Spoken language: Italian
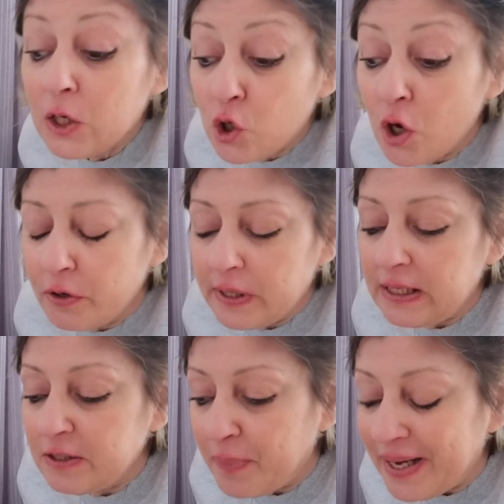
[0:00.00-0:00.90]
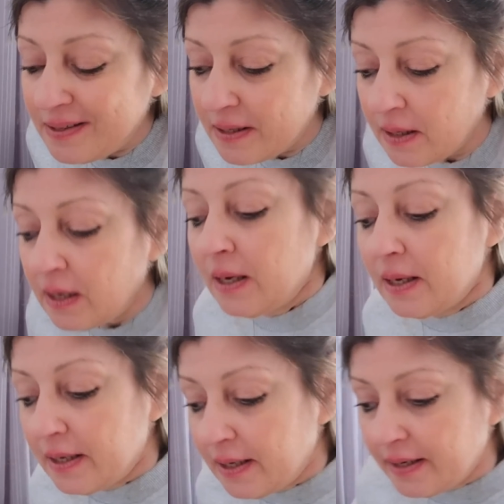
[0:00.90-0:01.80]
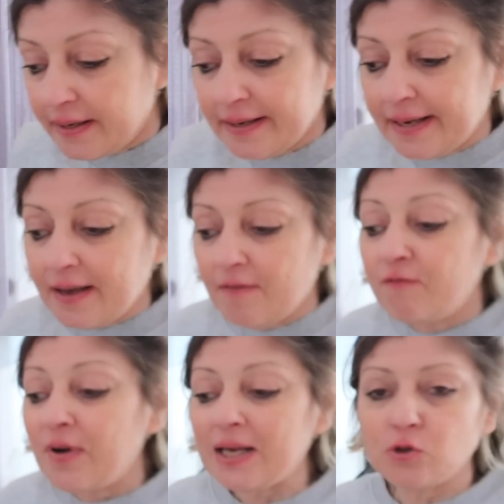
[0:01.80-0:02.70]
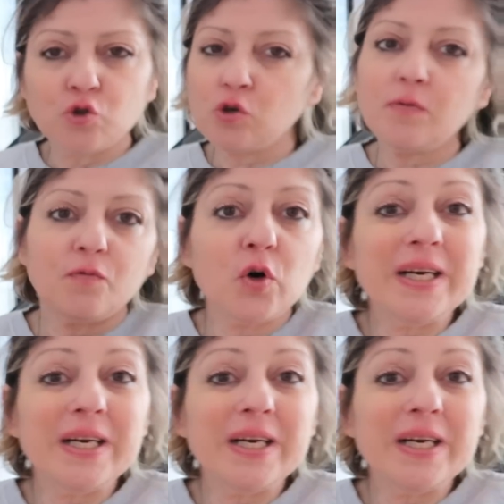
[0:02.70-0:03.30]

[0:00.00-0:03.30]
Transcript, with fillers: sono delle spese eh, che faccio